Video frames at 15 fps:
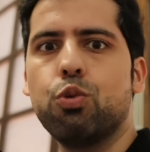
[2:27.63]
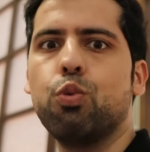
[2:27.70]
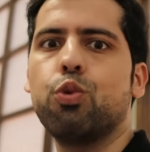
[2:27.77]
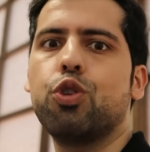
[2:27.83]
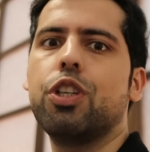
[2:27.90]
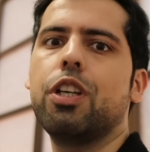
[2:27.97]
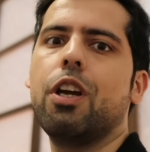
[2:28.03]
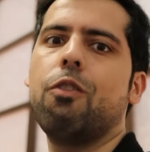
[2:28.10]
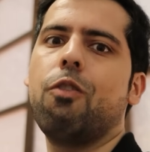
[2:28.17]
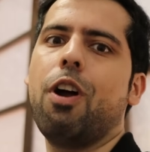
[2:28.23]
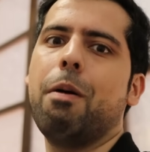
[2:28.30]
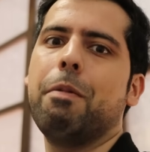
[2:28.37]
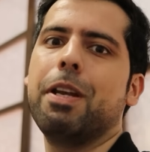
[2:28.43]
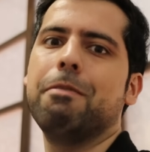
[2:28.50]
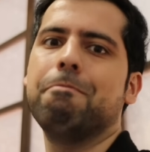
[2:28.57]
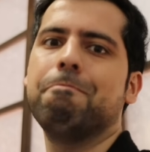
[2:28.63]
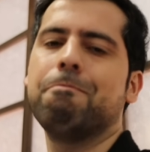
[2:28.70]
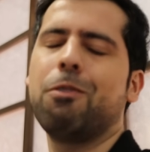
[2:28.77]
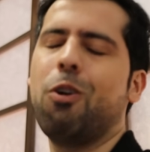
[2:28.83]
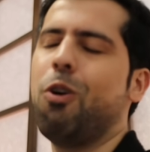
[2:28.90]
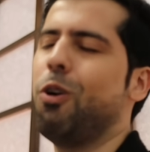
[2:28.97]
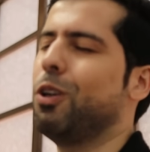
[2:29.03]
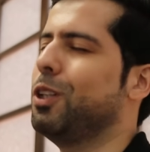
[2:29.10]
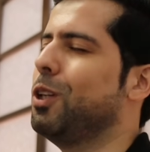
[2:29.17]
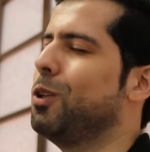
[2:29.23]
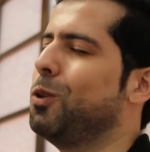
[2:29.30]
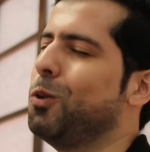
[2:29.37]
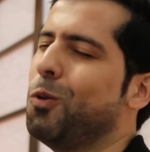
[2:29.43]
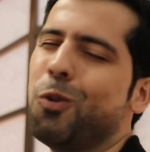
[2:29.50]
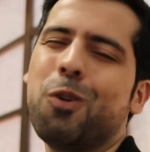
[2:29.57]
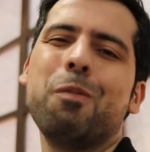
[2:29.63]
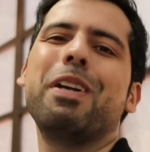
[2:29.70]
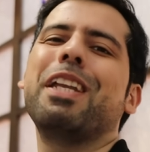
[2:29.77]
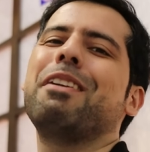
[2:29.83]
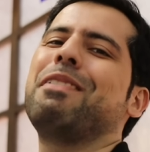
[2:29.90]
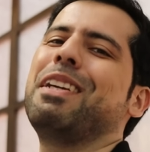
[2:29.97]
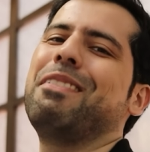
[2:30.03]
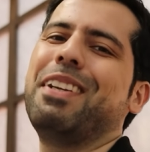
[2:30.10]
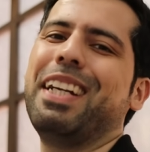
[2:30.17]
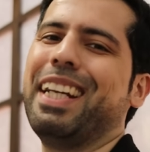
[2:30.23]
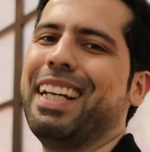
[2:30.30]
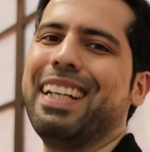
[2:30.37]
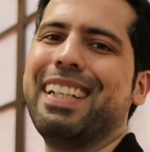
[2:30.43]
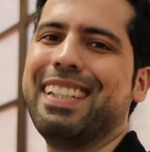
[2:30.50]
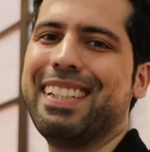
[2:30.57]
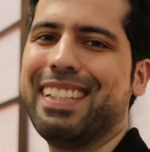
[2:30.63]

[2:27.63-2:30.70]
सुशी एंड रामेन और ये दोनों मेरे फेवरेट हैं